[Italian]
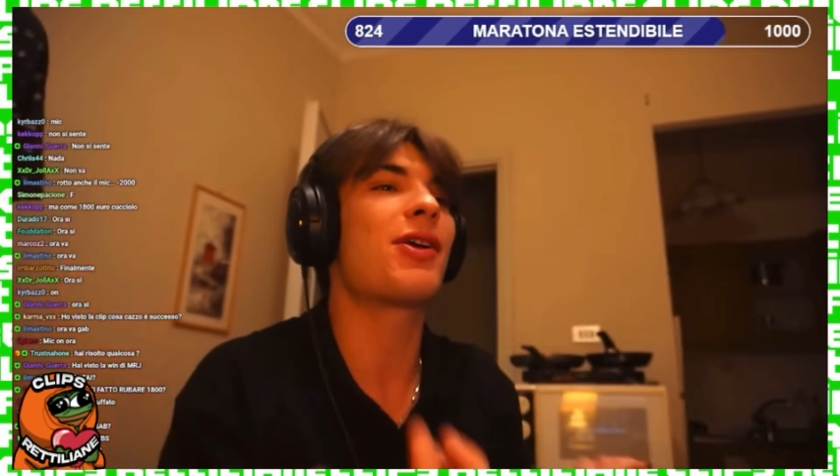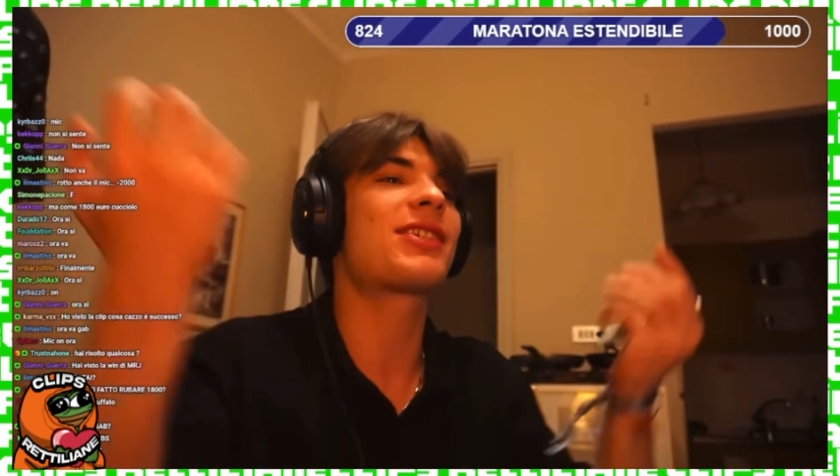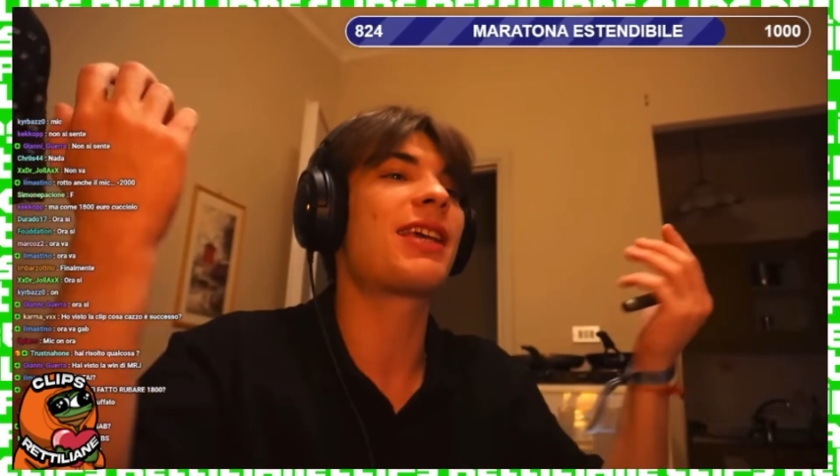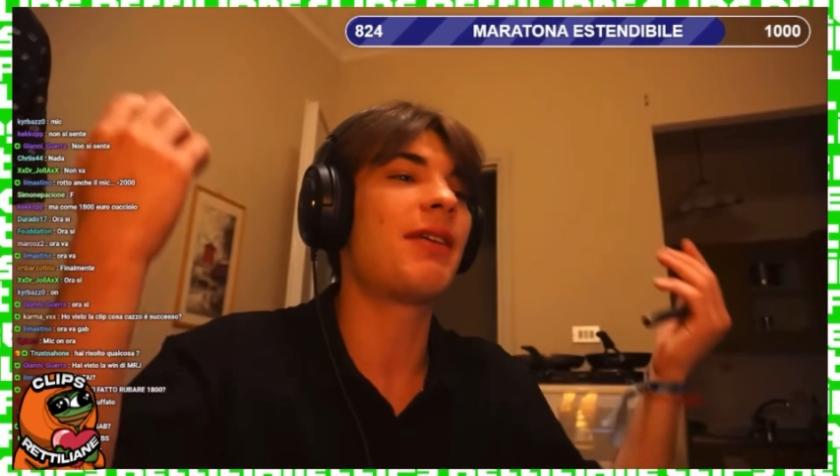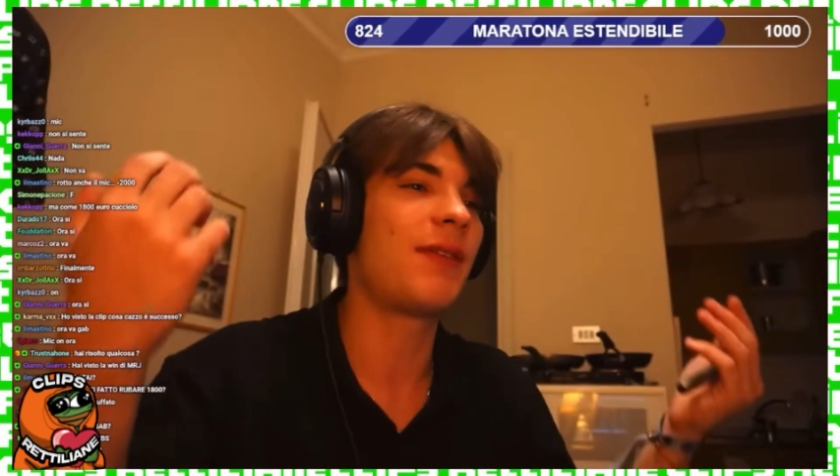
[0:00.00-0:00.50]

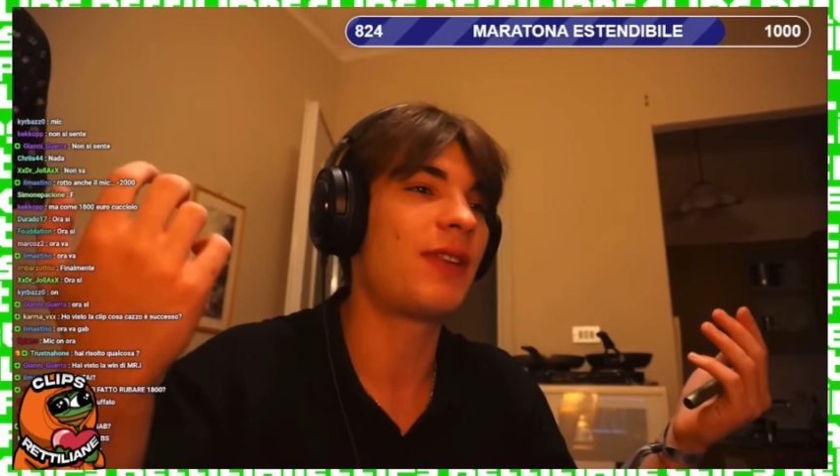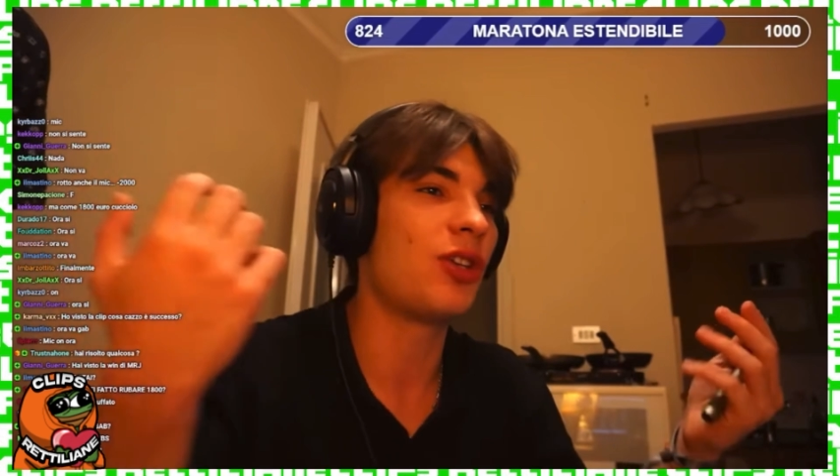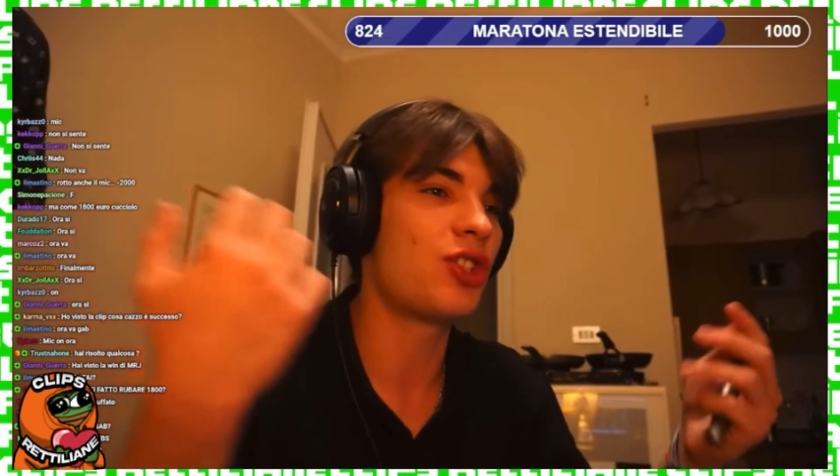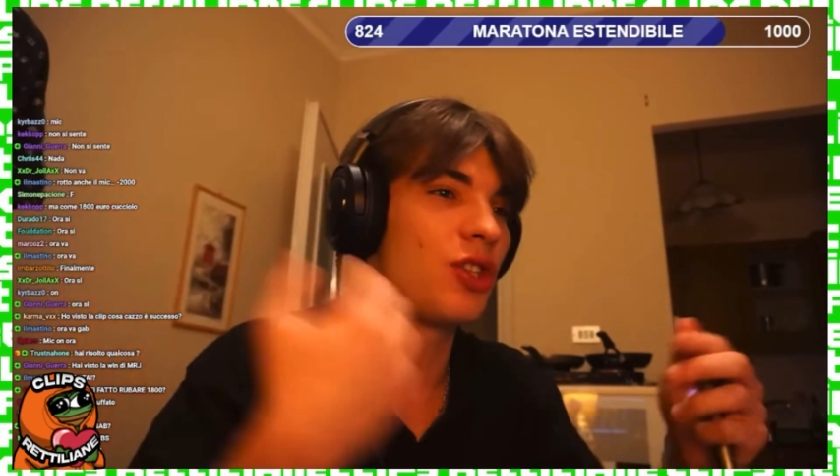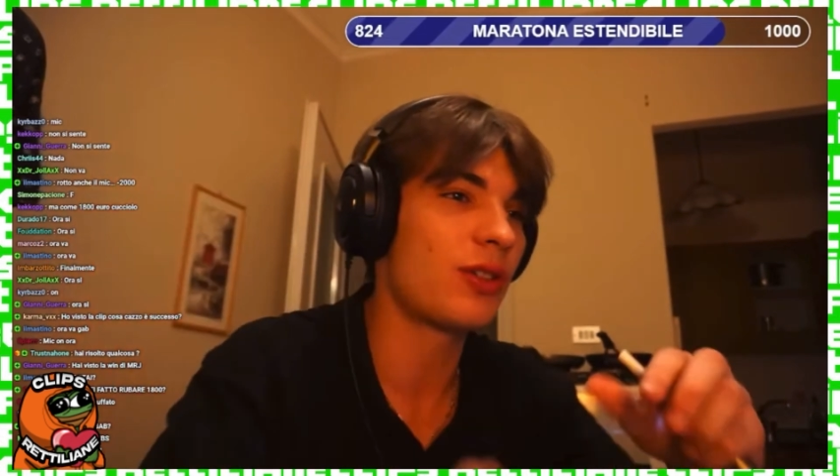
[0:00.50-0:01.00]
aveva giftato
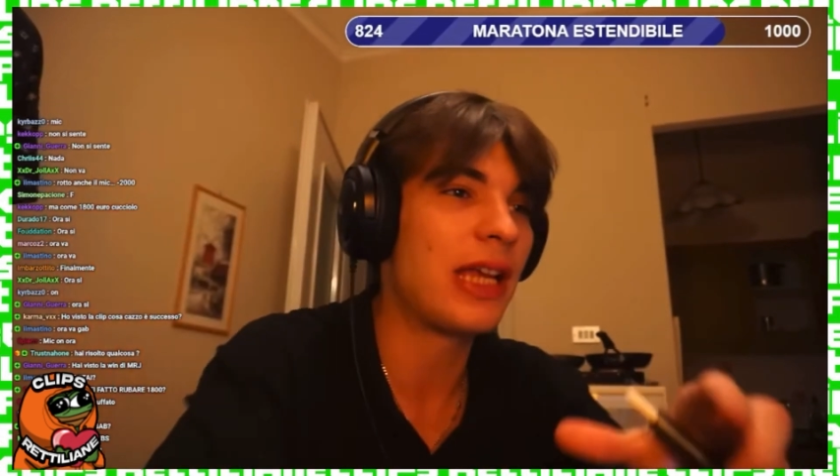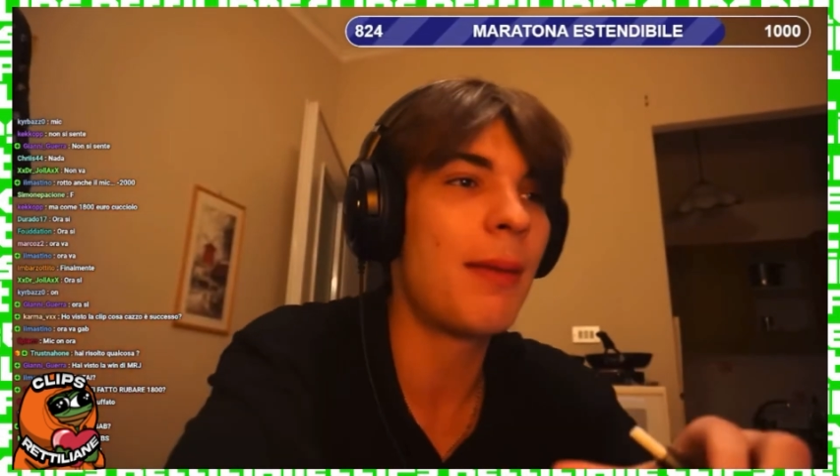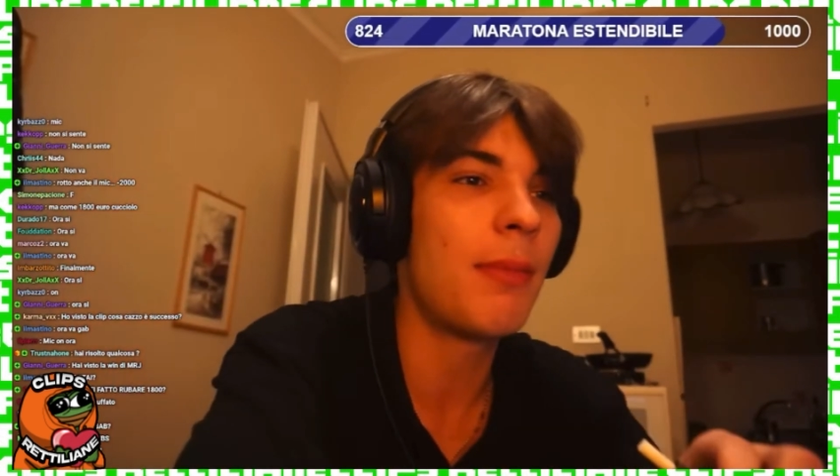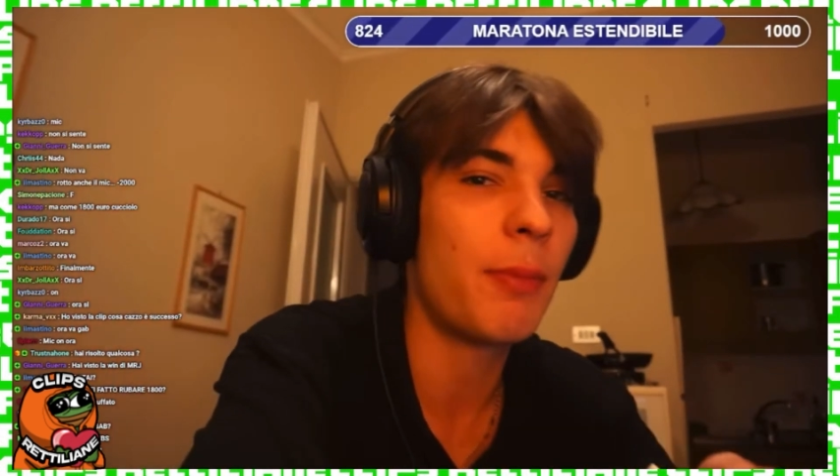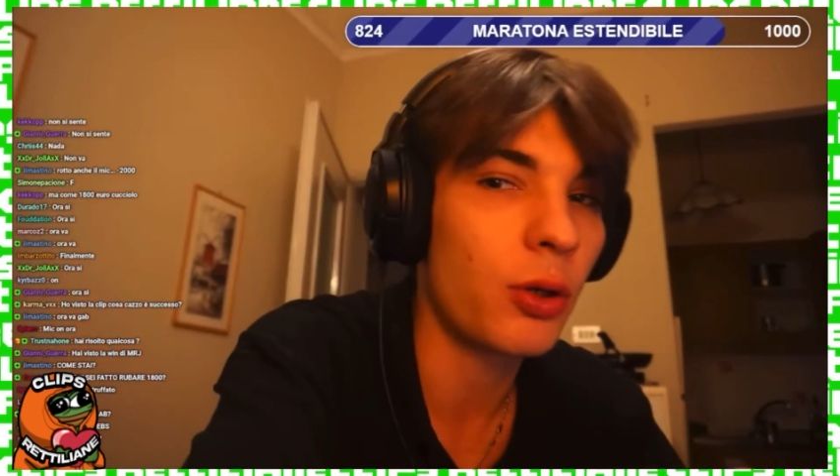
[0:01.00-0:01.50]
100
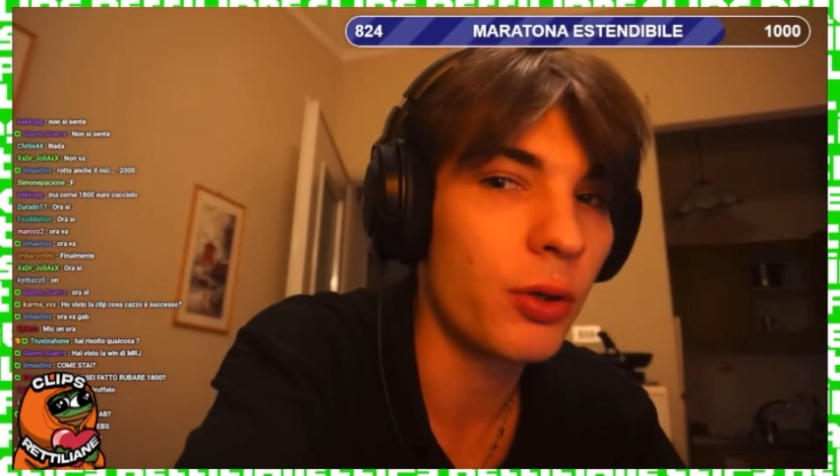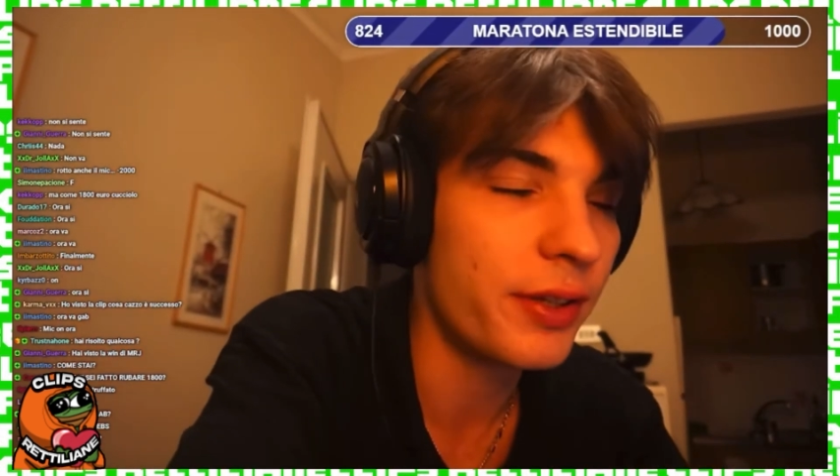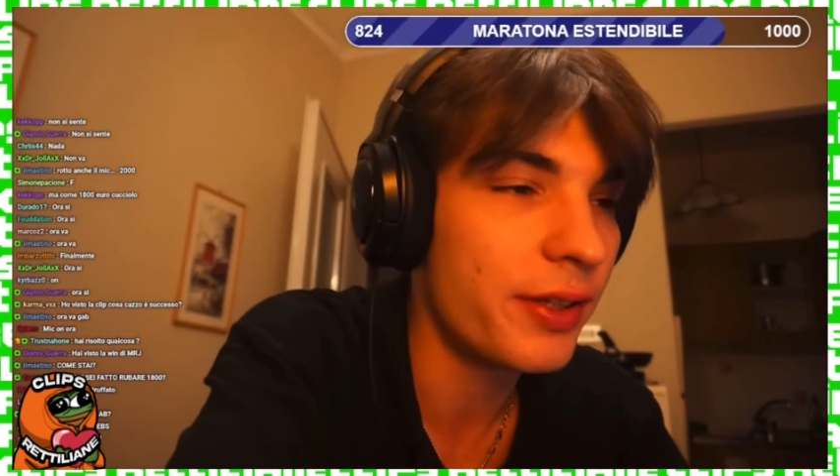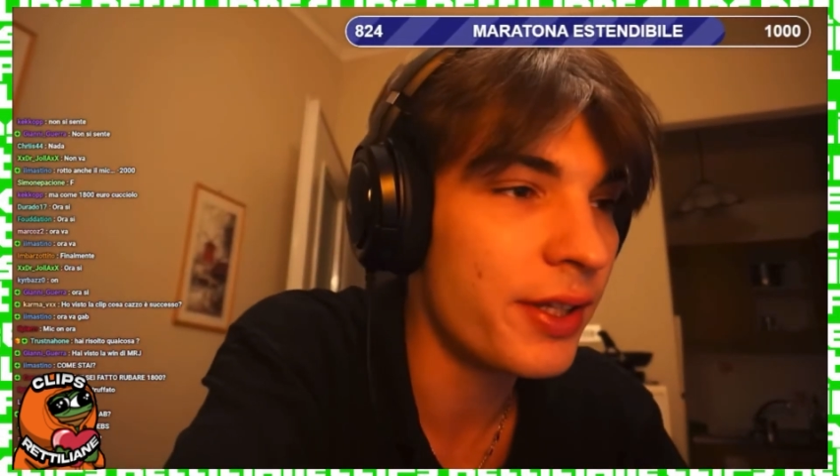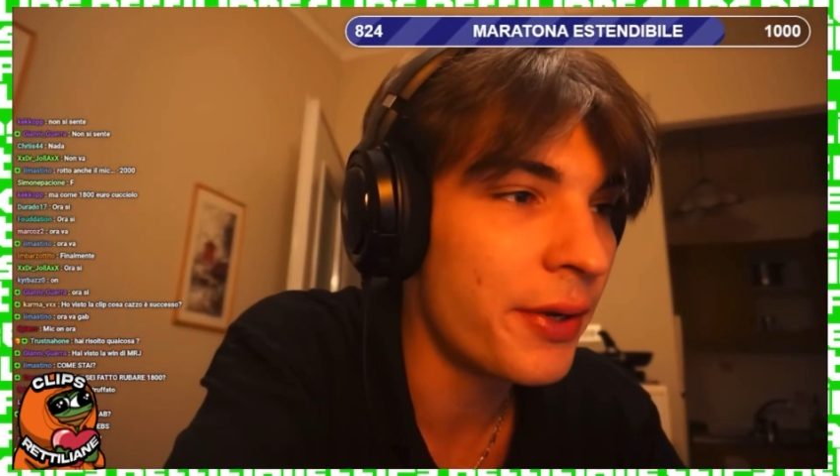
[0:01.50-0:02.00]
sub, porco di
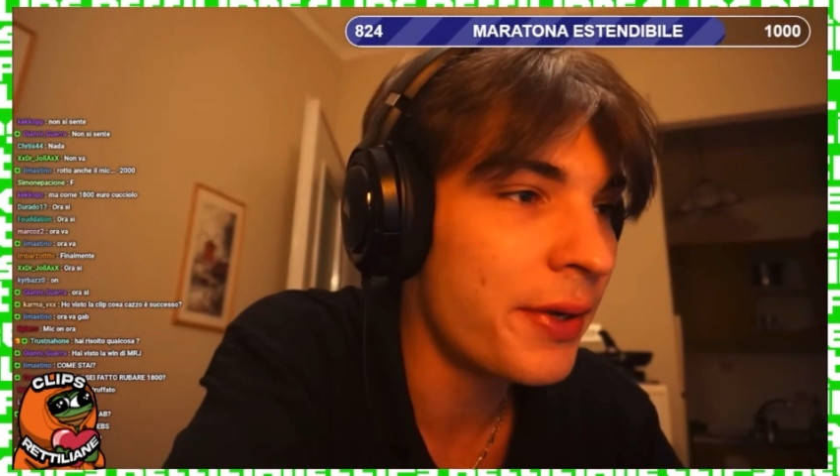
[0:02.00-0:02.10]
Dio.